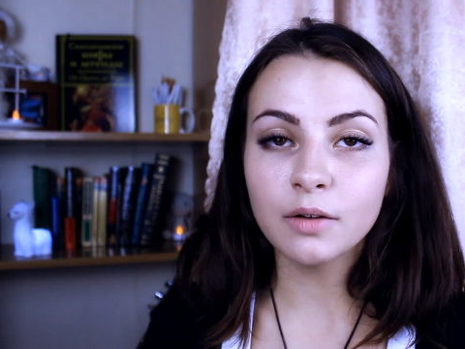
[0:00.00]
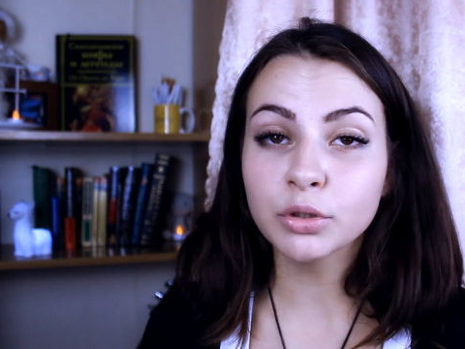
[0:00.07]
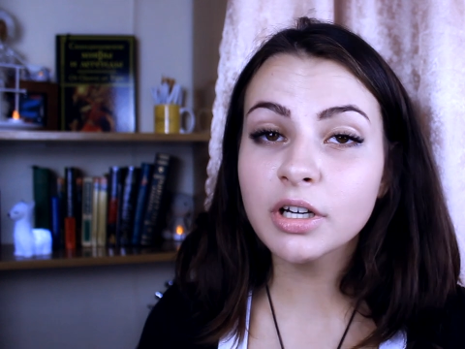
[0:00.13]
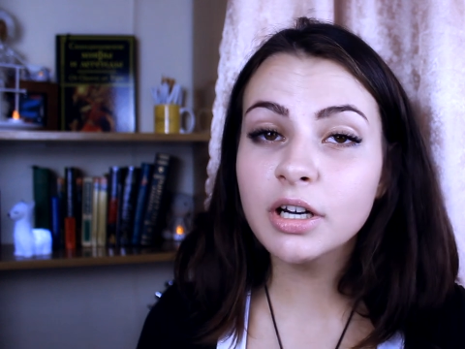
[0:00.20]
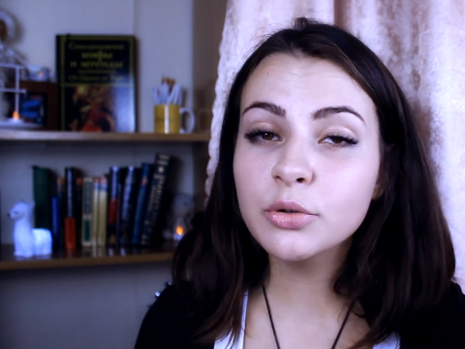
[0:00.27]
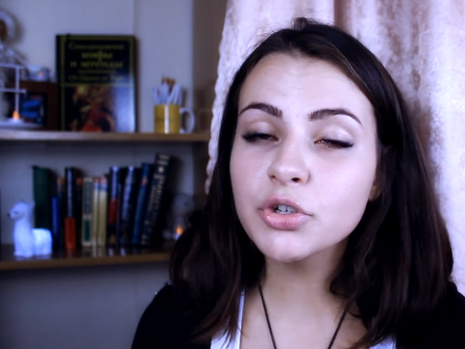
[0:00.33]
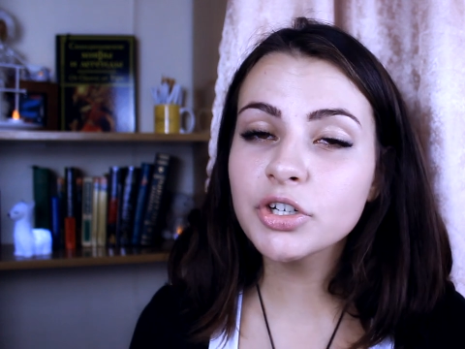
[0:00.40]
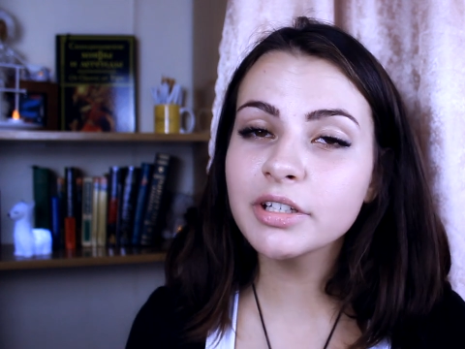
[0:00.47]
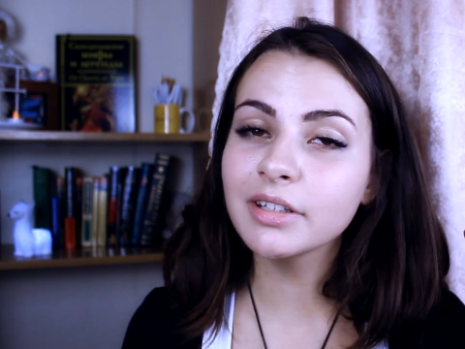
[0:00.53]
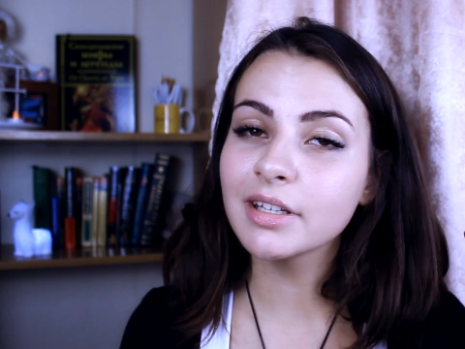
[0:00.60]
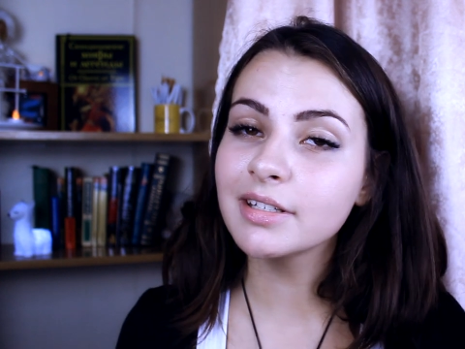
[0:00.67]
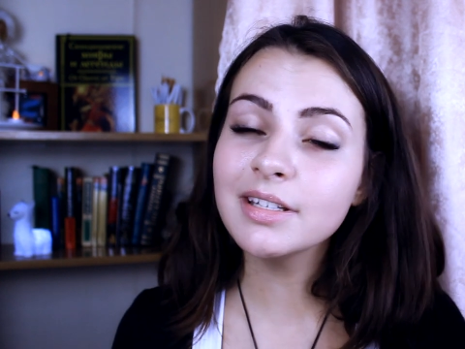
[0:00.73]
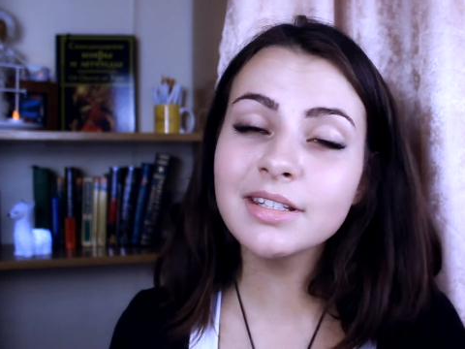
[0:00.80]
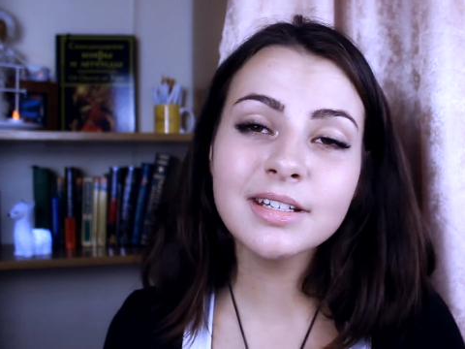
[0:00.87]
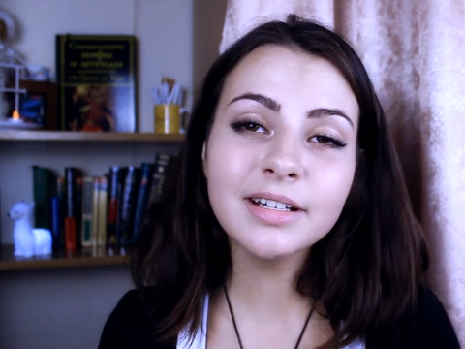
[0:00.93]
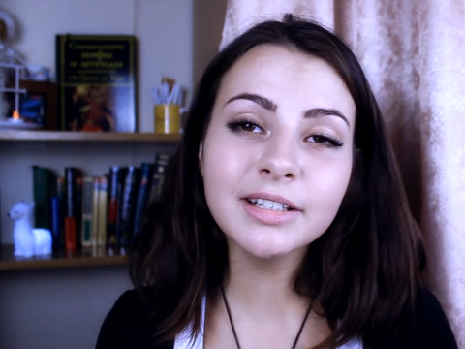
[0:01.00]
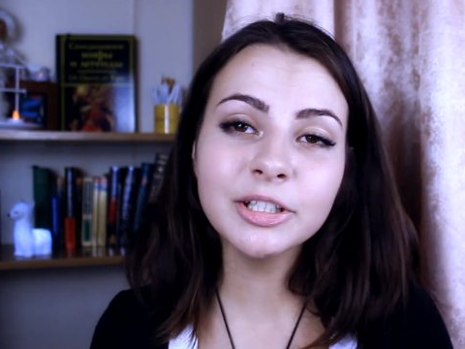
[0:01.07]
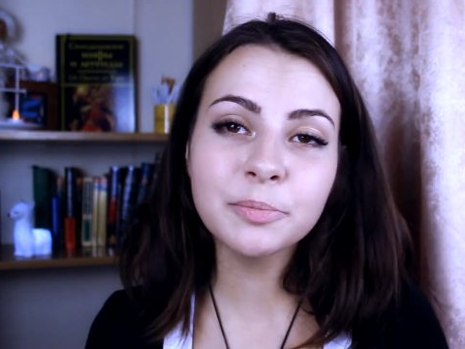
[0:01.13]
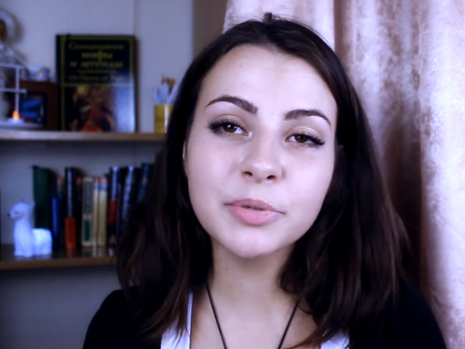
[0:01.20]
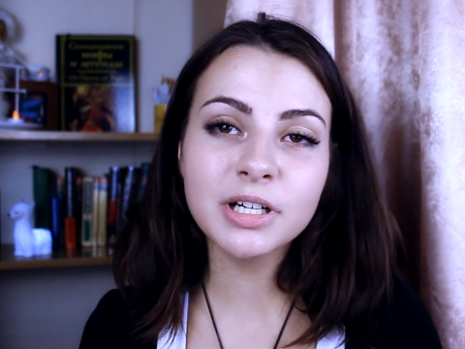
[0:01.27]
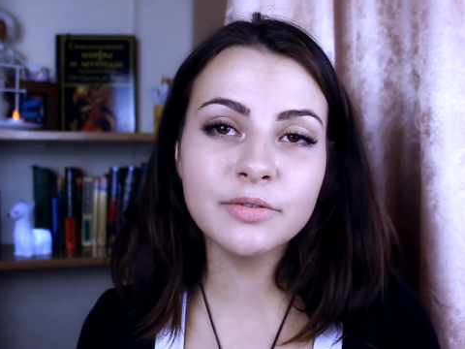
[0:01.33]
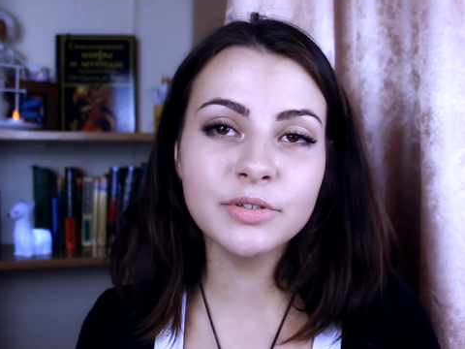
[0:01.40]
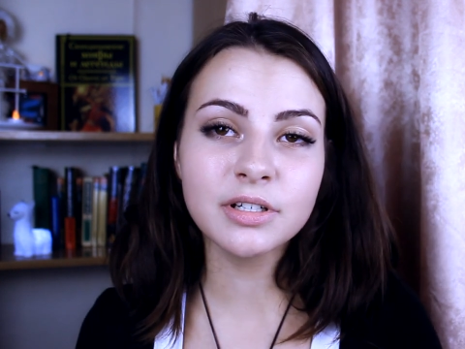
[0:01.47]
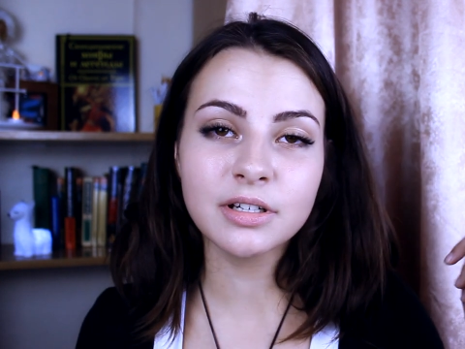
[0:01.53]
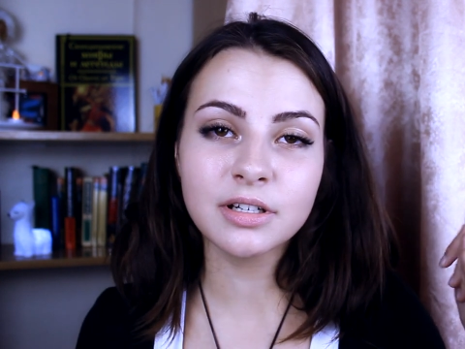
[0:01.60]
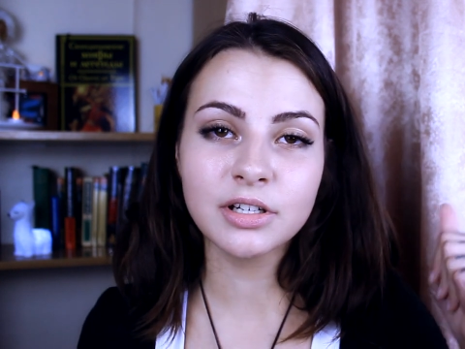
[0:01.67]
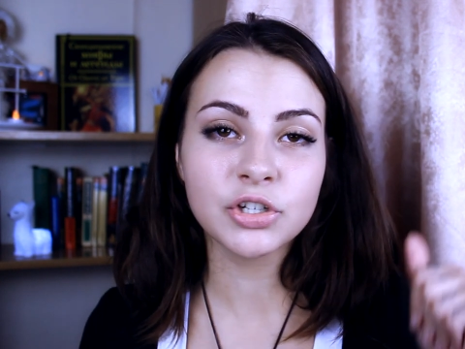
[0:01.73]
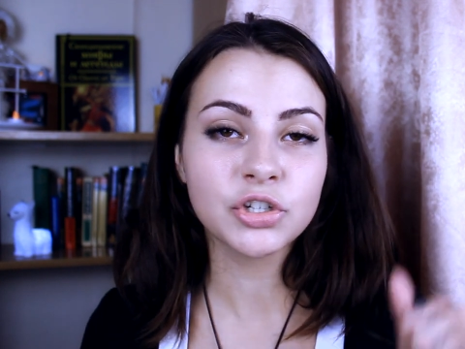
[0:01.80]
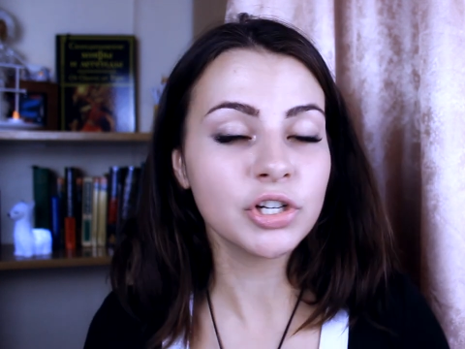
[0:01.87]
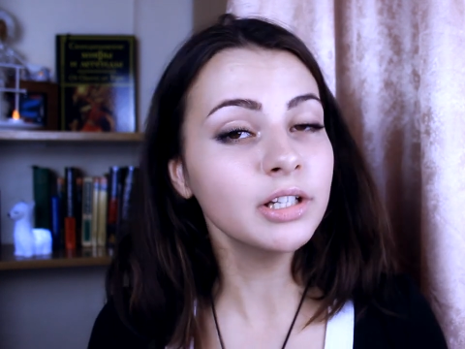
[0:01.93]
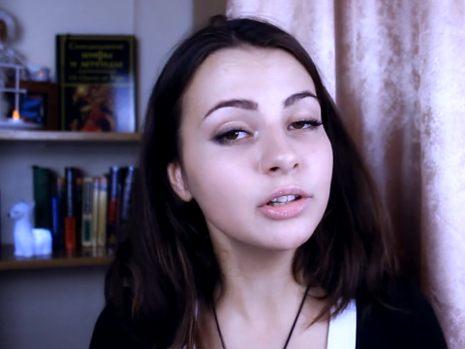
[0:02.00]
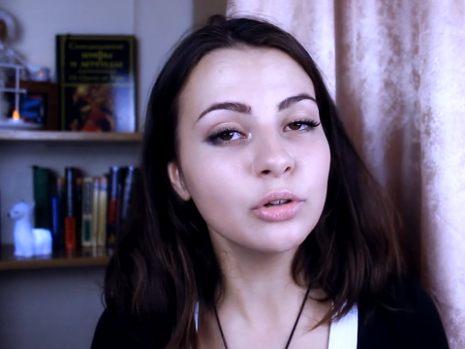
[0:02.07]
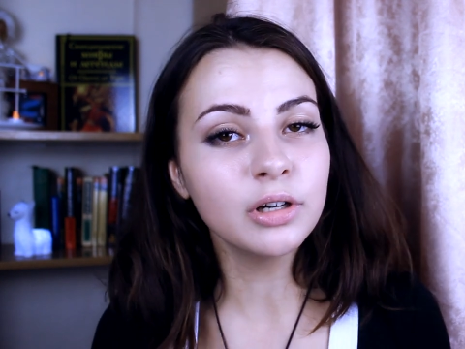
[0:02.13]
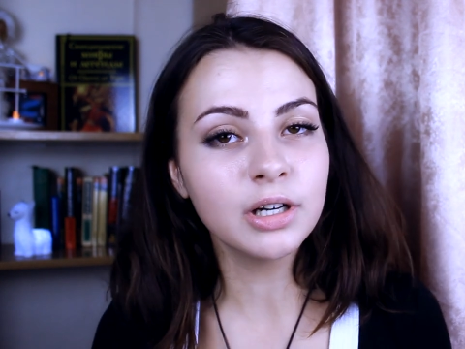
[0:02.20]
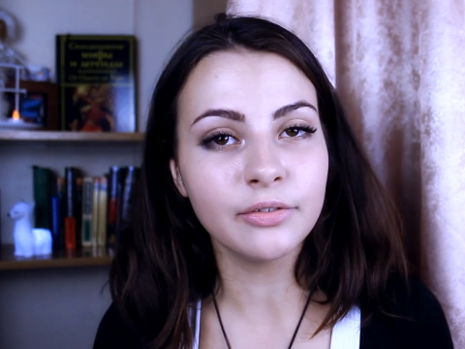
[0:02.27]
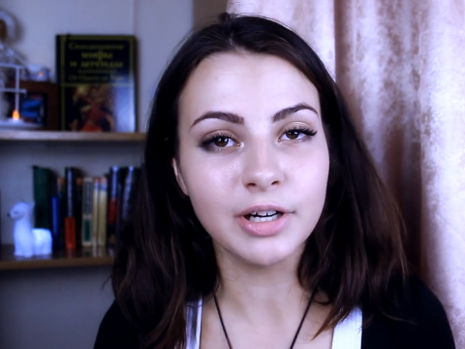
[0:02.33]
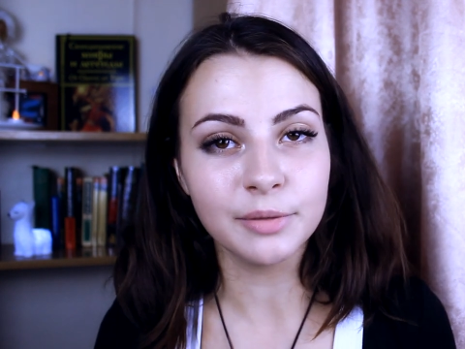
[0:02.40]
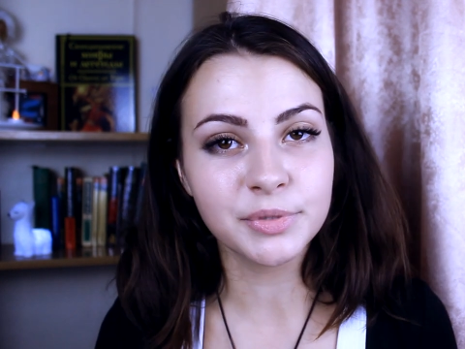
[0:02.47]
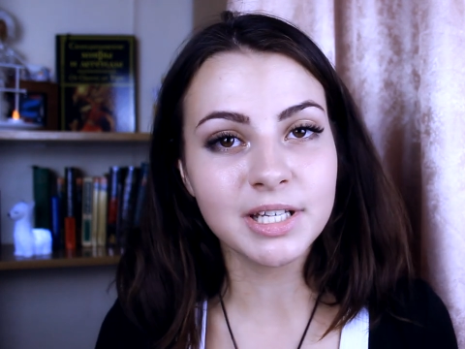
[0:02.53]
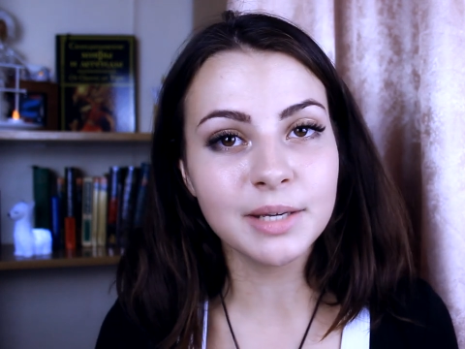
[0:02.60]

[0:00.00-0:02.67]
А вот как уже относиться к этой правде, решать только вам